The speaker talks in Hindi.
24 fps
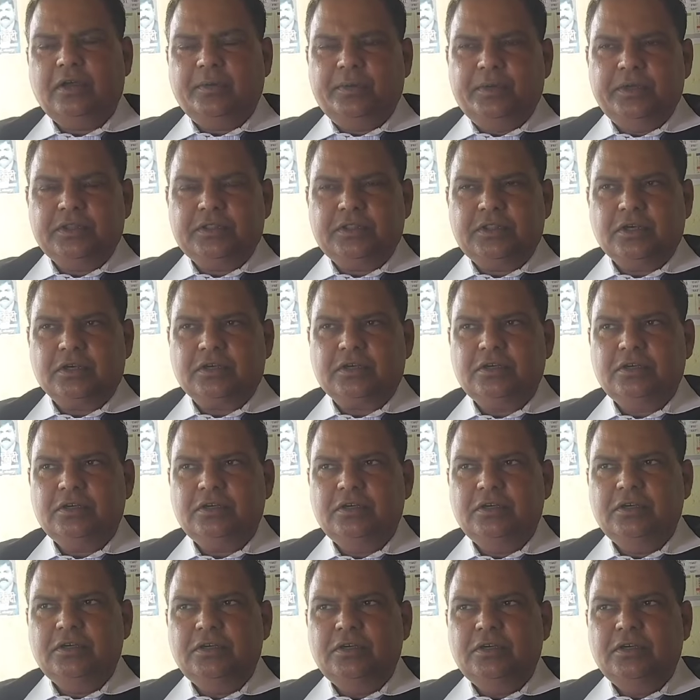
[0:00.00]
अभी तक
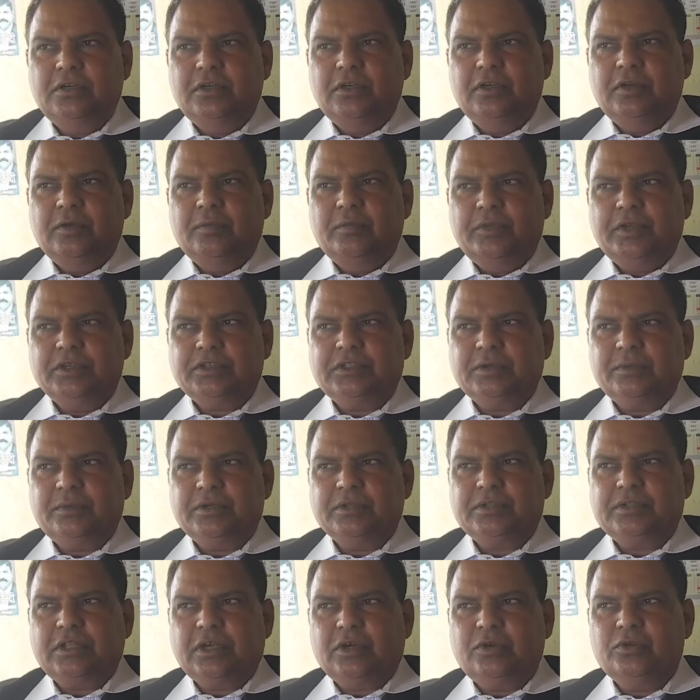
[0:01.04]
मैं
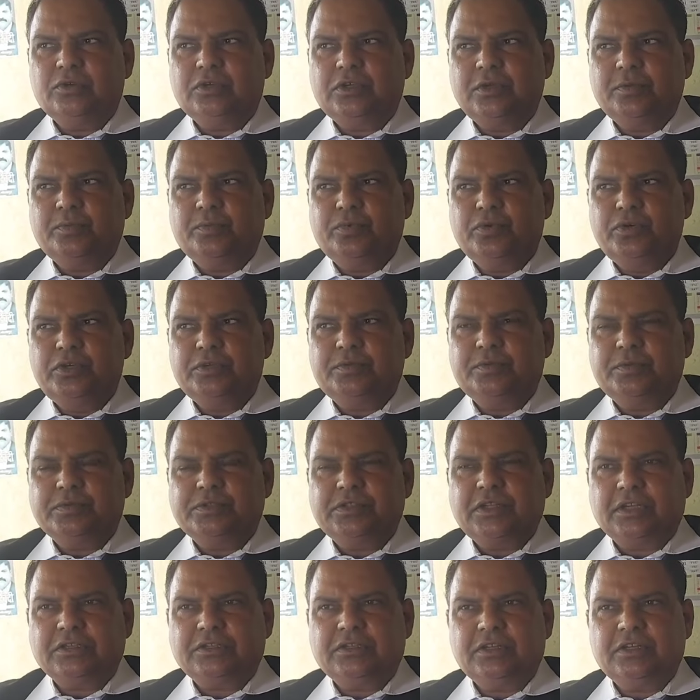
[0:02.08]
समझता हूं कि पुलिस
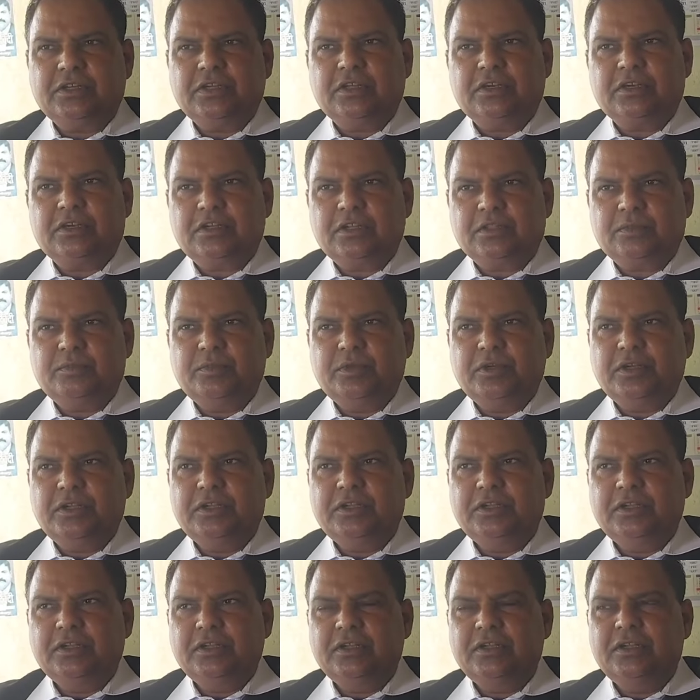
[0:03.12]
प्रशासन हरकत में
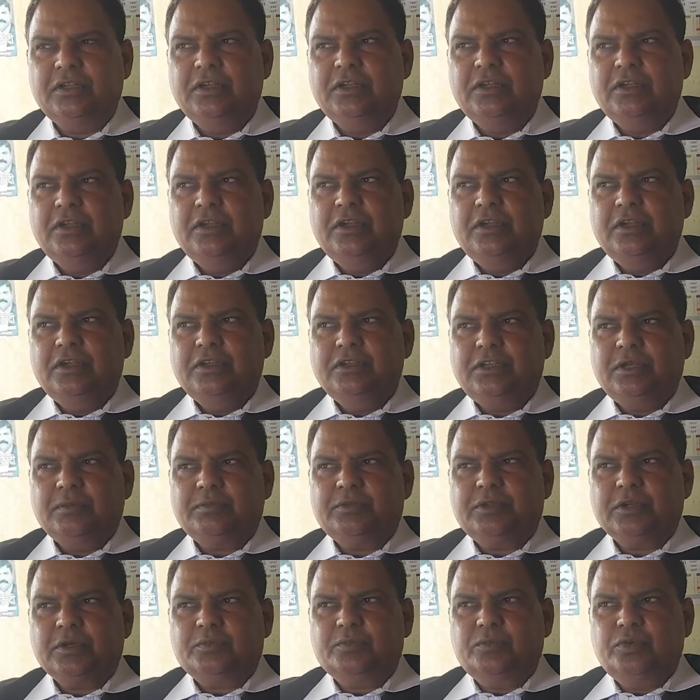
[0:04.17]
नहीं है जब
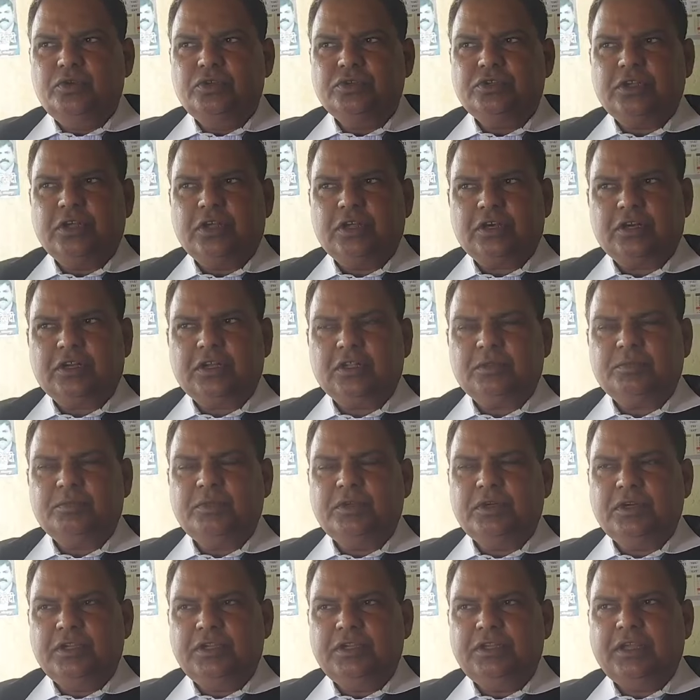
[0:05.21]
तक पुलिस हरकत
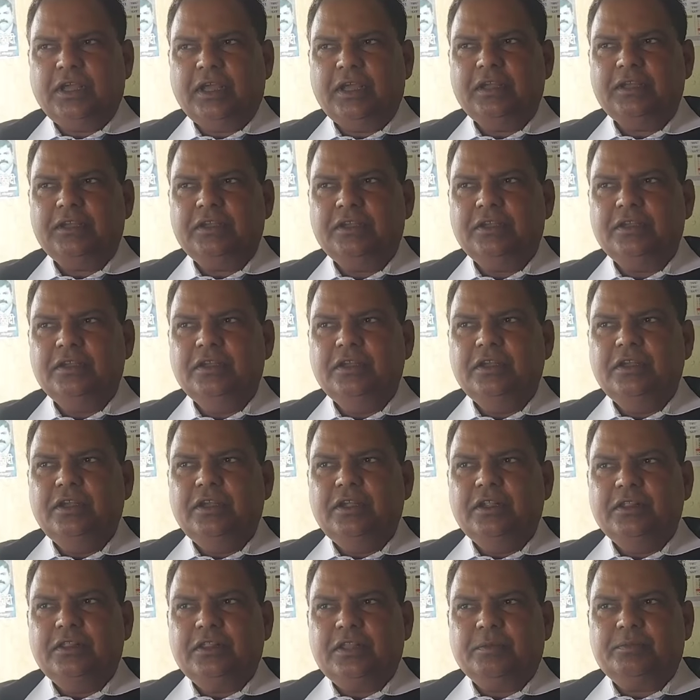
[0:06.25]
में नहीं आएगी
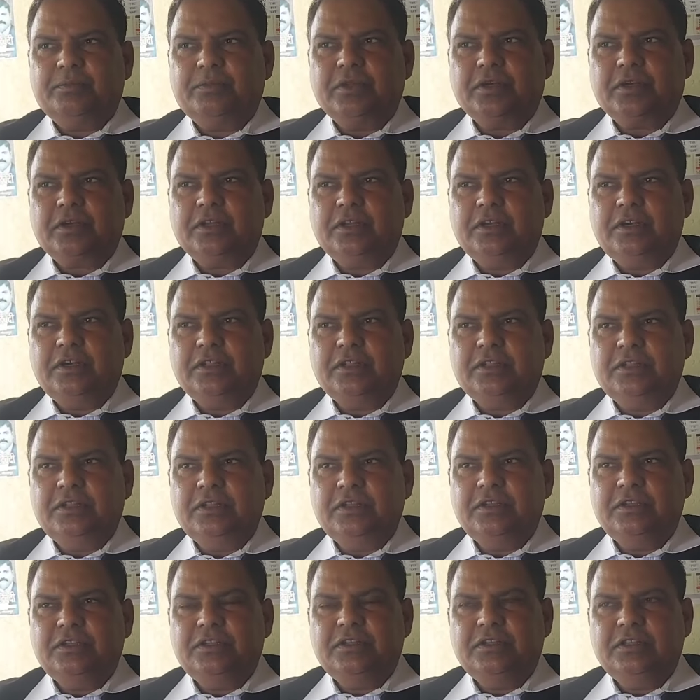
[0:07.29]
तब तक
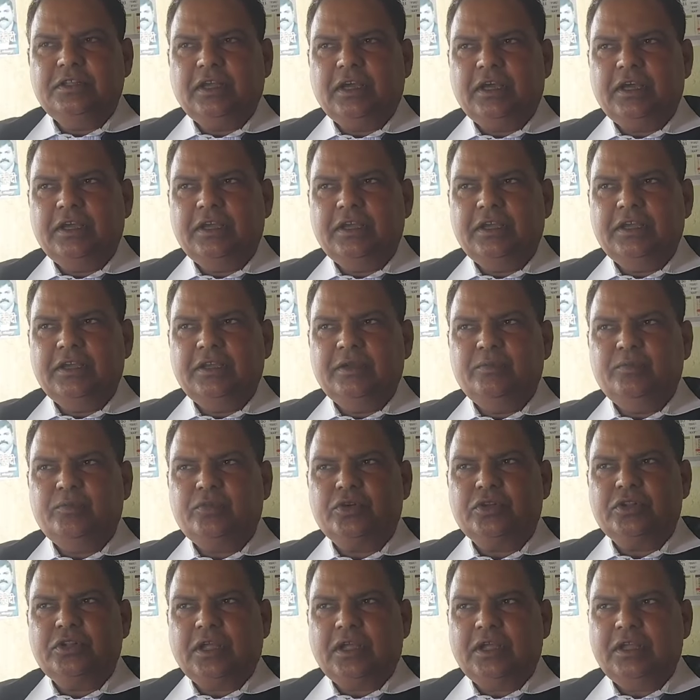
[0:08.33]
लड़की जिंदा है
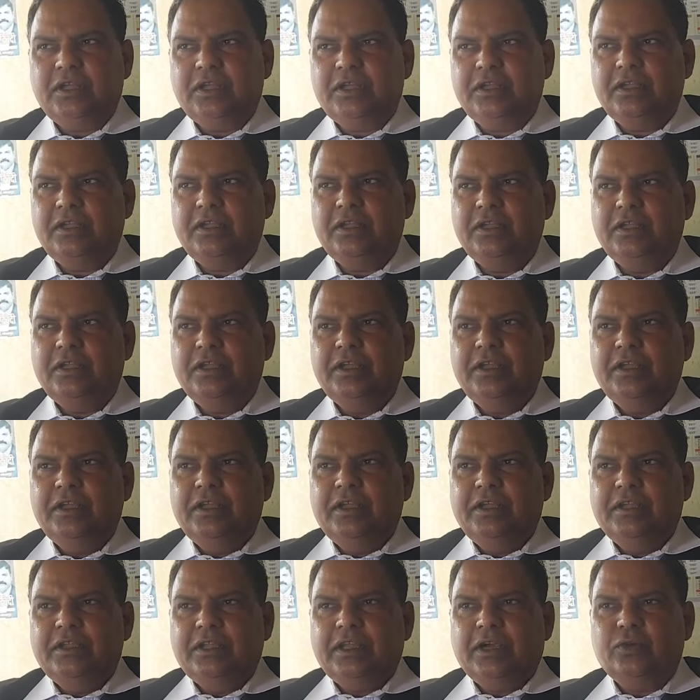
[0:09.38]
मुर्दा है
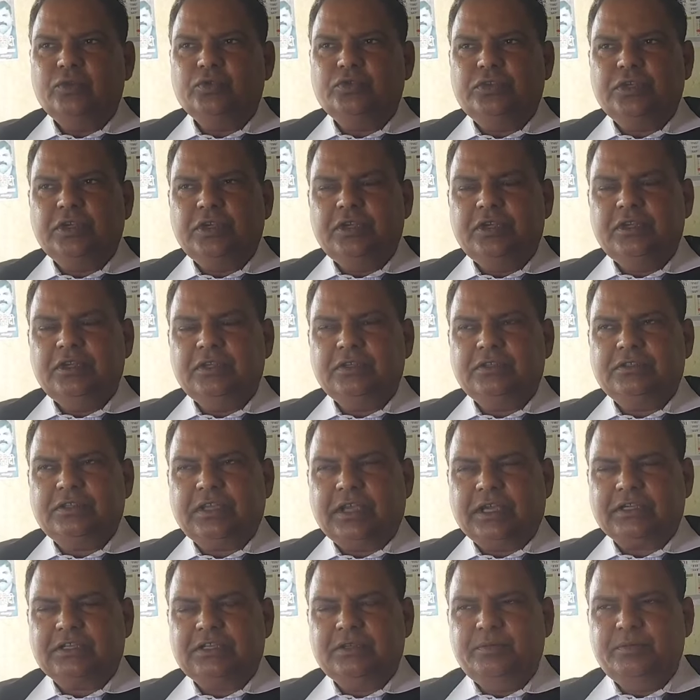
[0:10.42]
या उसे
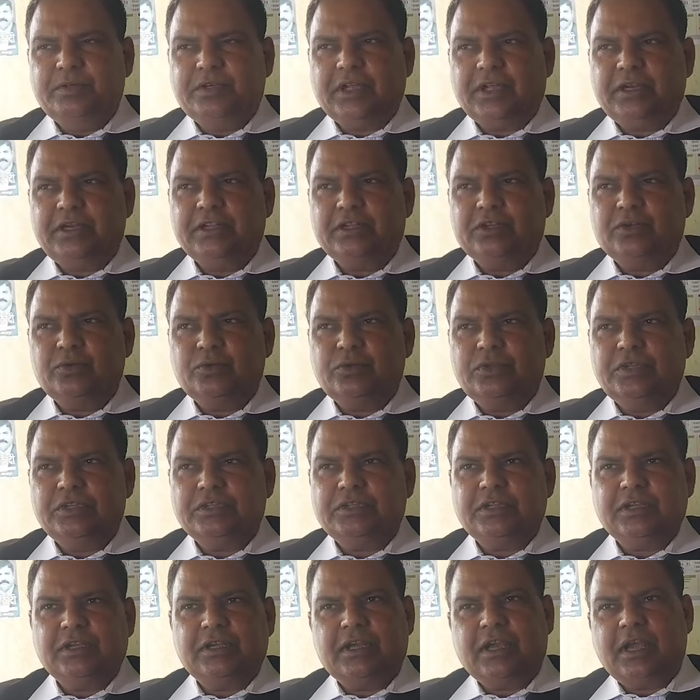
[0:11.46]
साक्ष्य मिटाने के
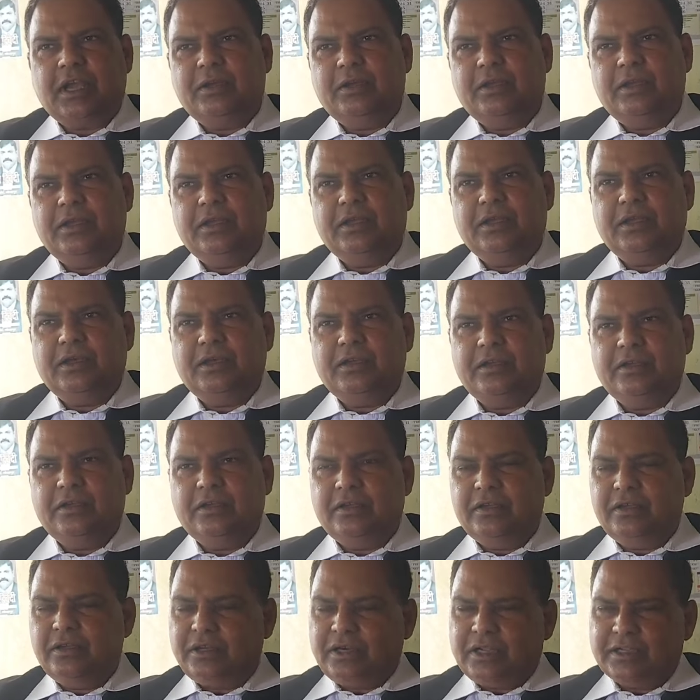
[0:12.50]
उद्देश्य से
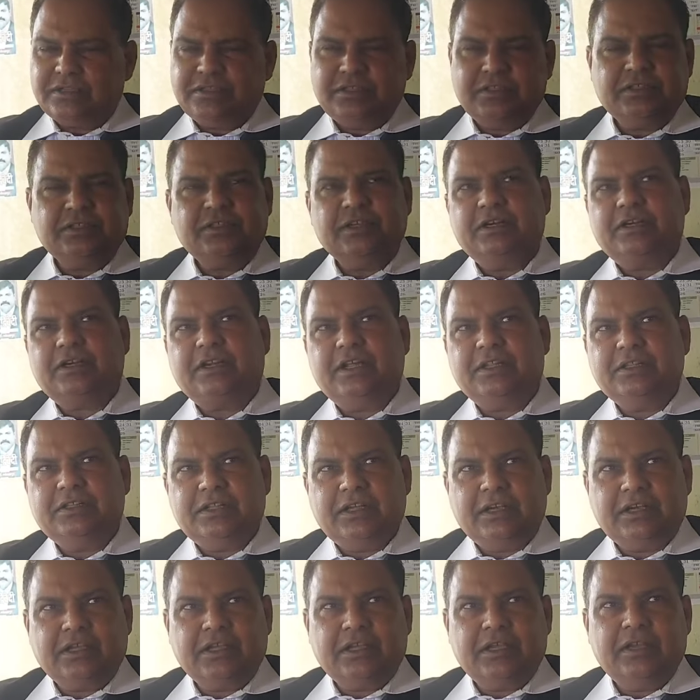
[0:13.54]
रास्ते से हटा
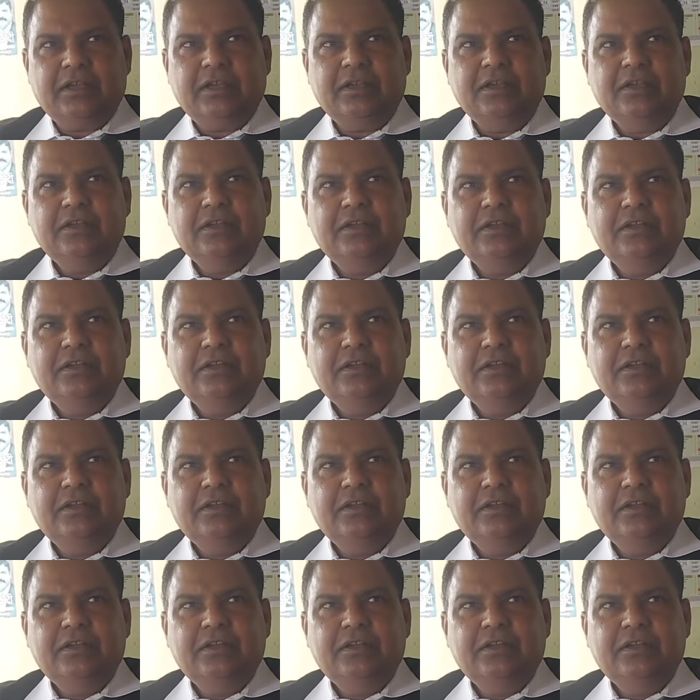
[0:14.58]
दिया गया